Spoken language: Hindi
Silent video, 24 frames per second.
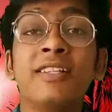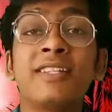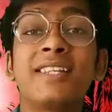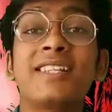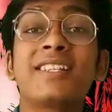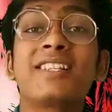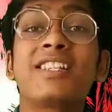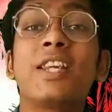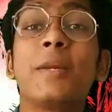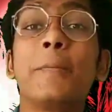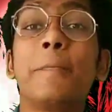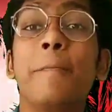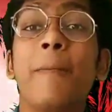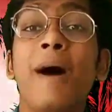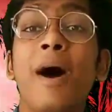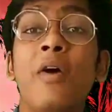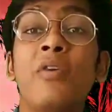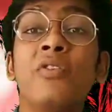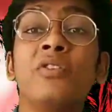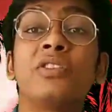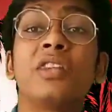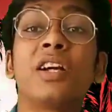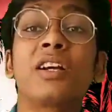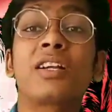160
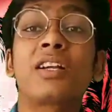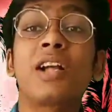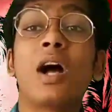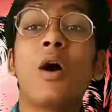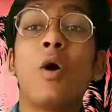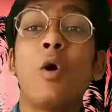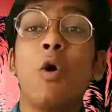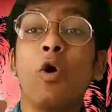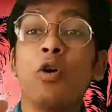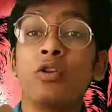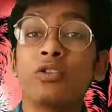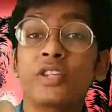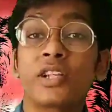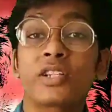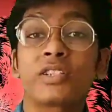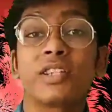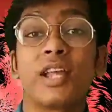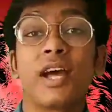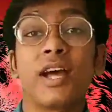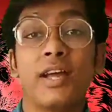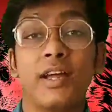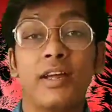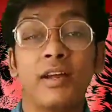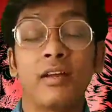पाउंड तक का हो
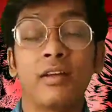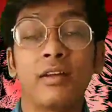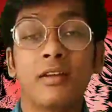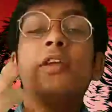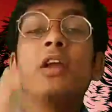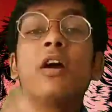सकता है